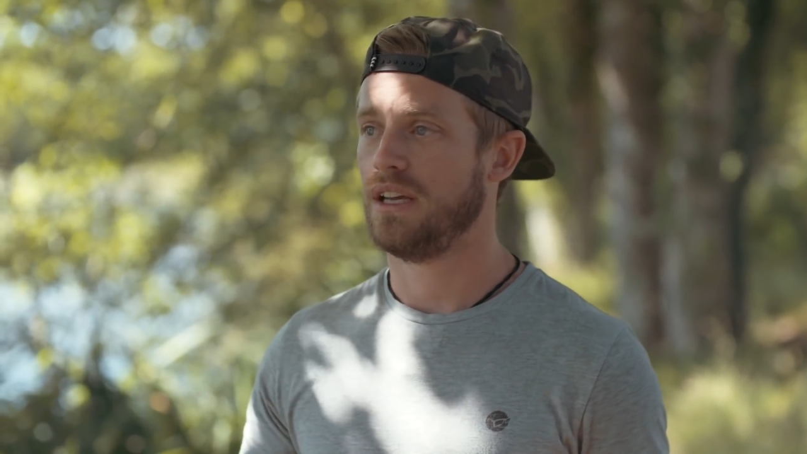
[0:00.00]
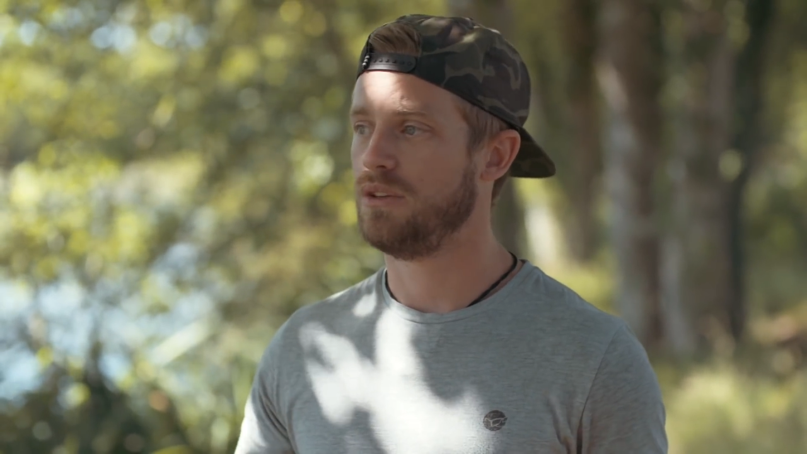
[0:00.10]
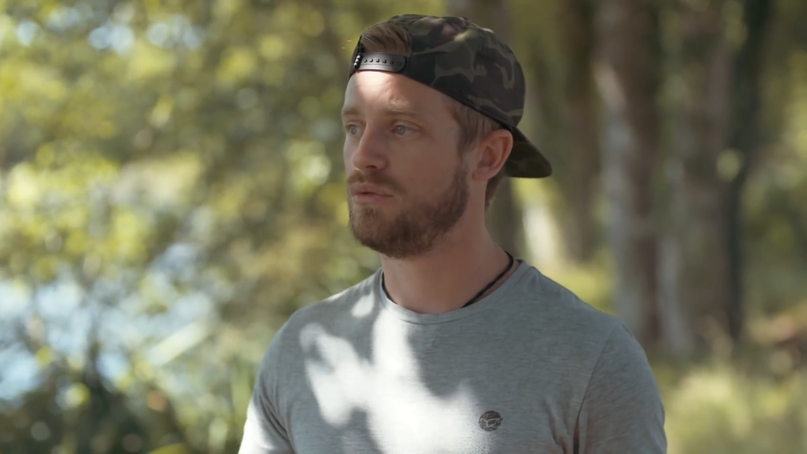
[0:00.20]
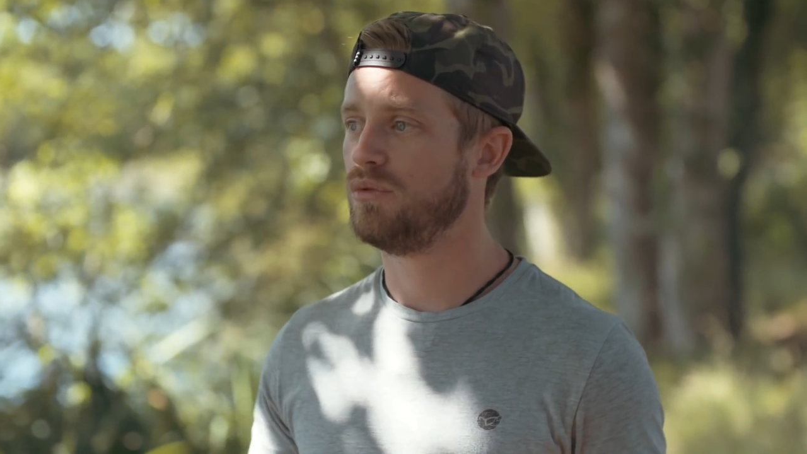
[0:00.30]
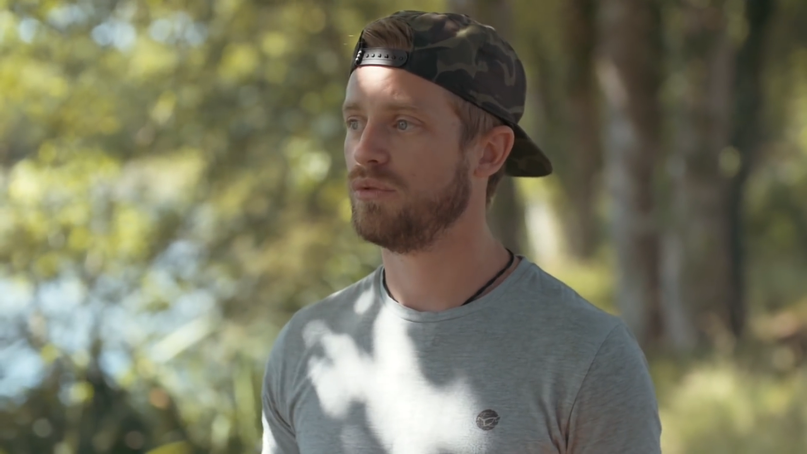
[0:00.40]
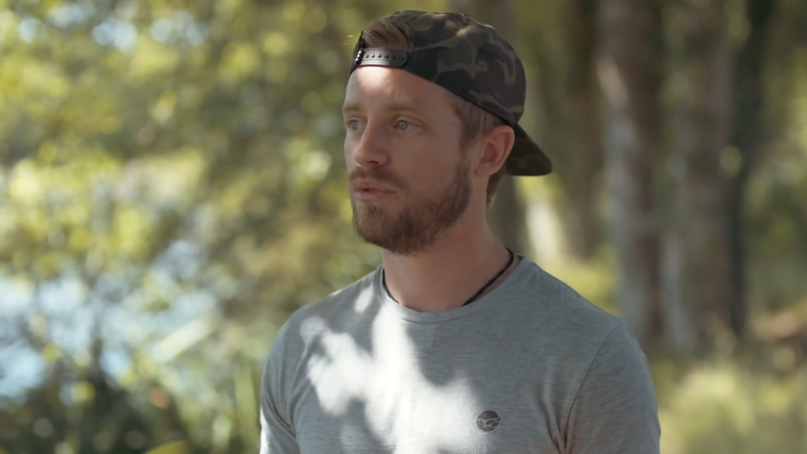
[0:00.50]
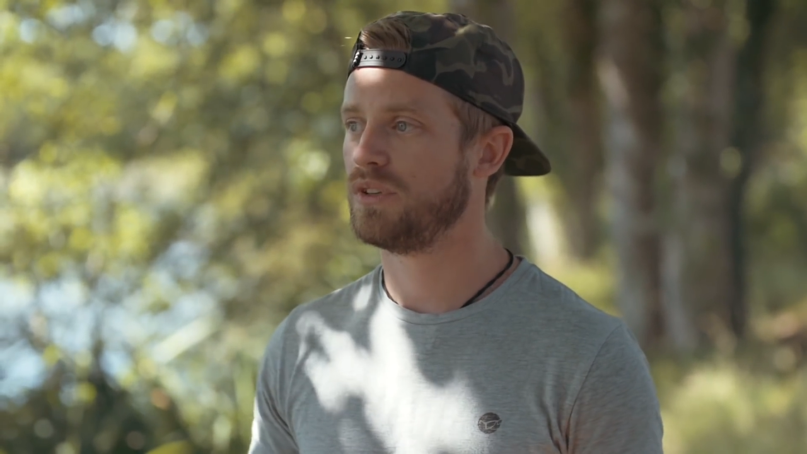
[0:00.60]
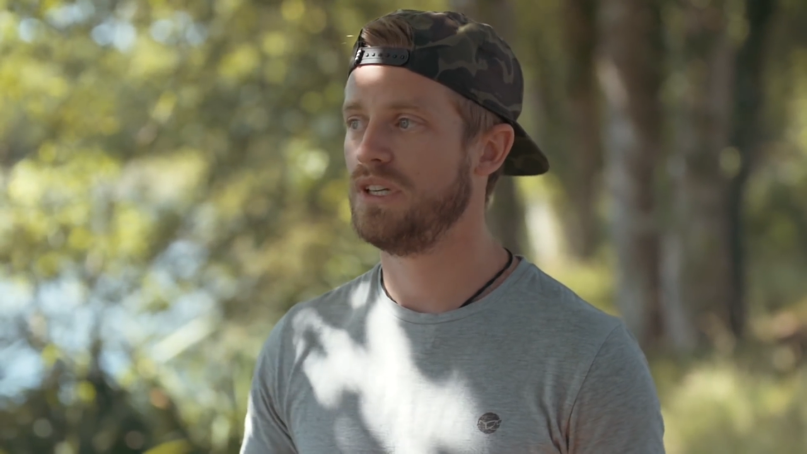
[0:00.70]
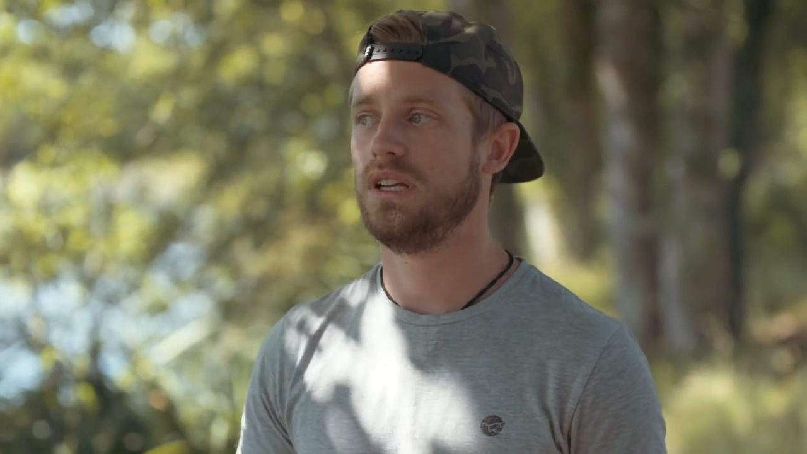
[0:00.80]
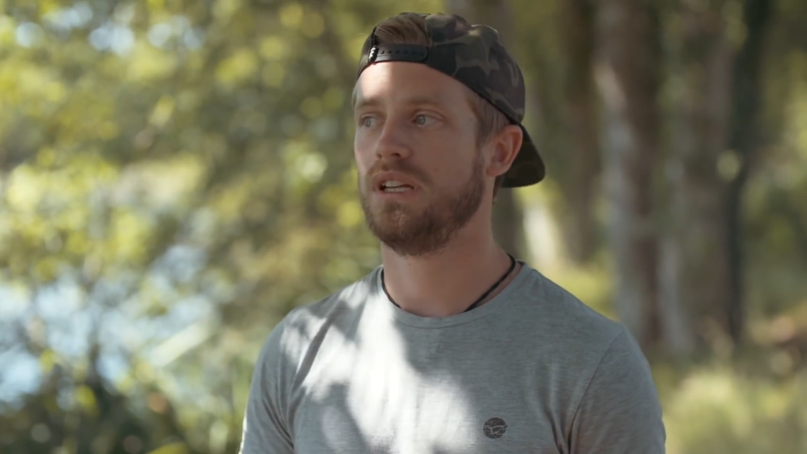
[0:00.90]
Et du coup on
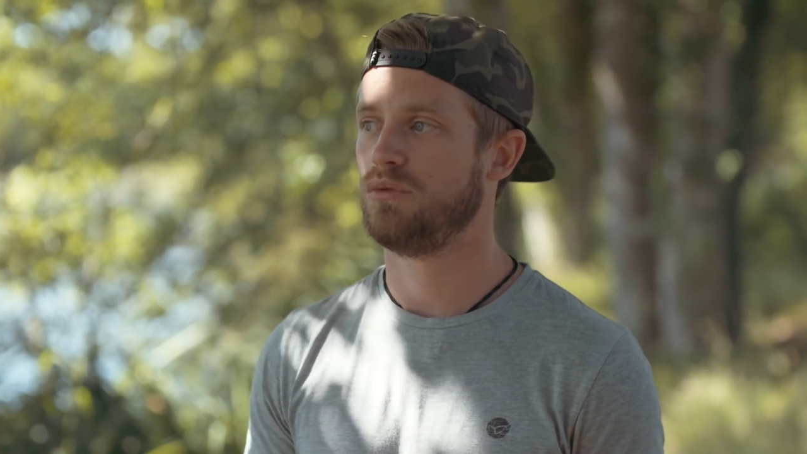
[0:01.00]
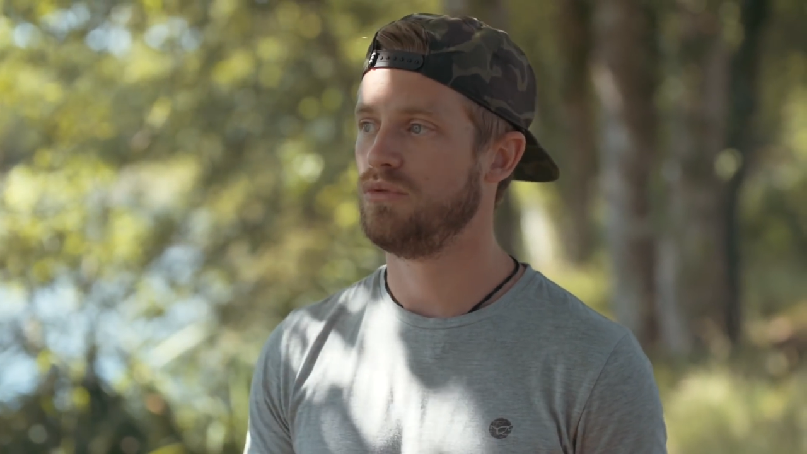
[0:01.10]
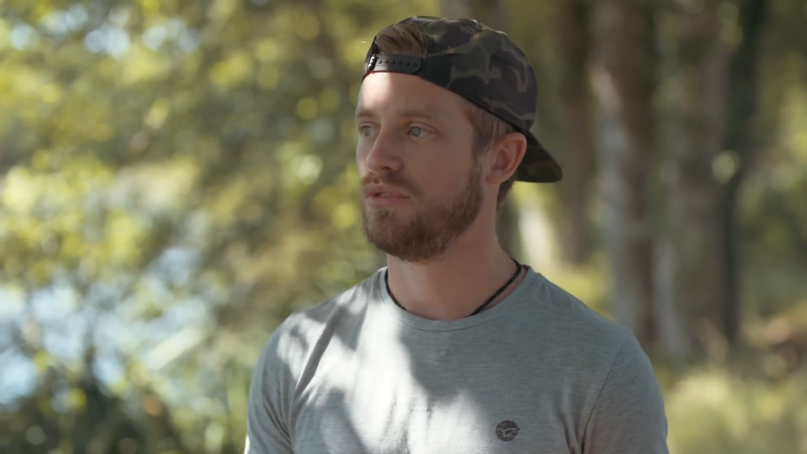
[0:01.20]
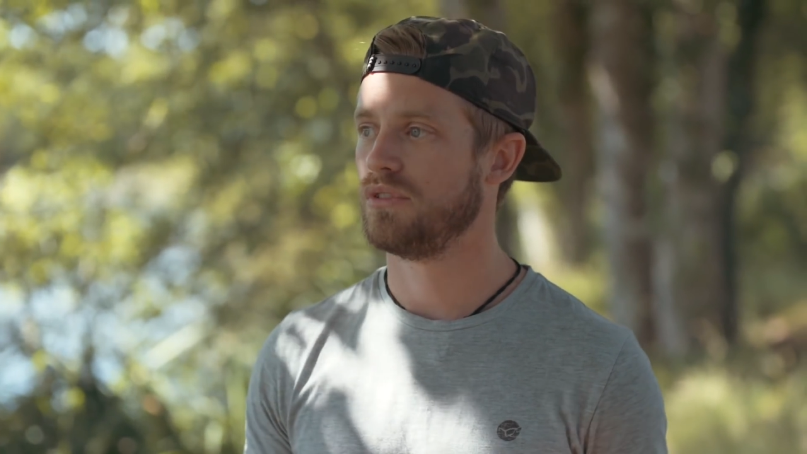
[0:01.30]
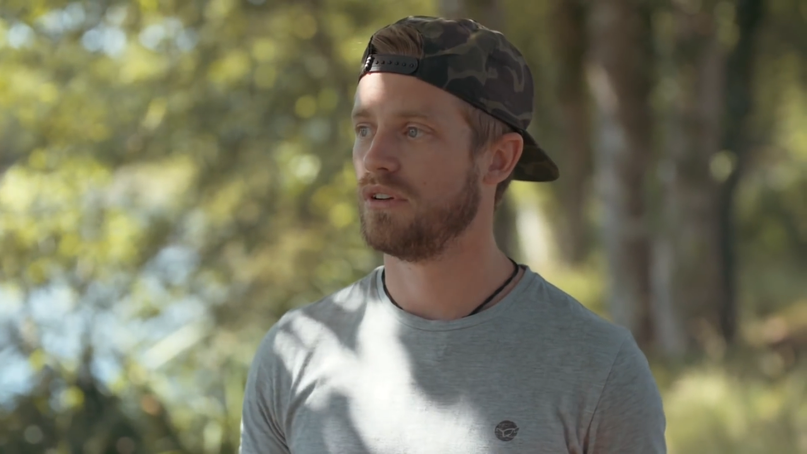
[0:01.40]
enquille les touches,